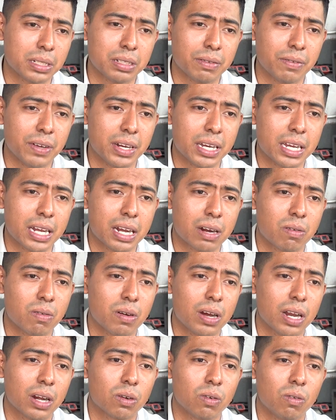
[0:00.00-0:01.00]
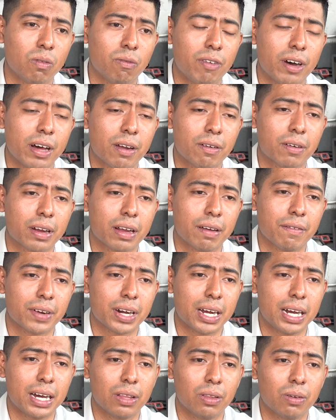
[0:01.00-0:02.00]
si venía con algún faro
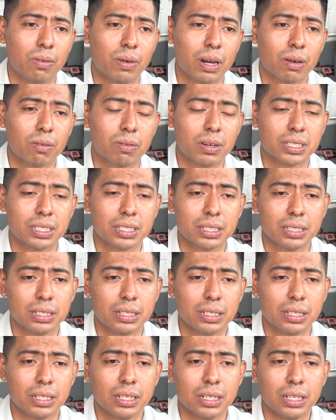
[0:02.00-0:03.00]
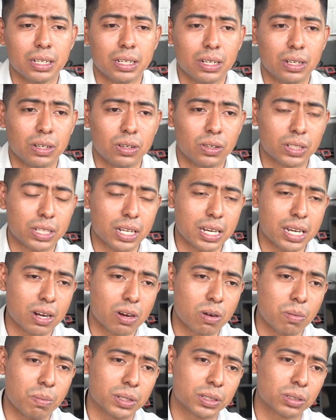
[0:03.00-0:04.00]
quebrado o algo así, no tenía
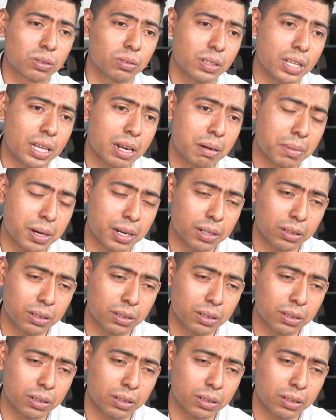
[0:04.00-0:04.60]
cómo escudarme.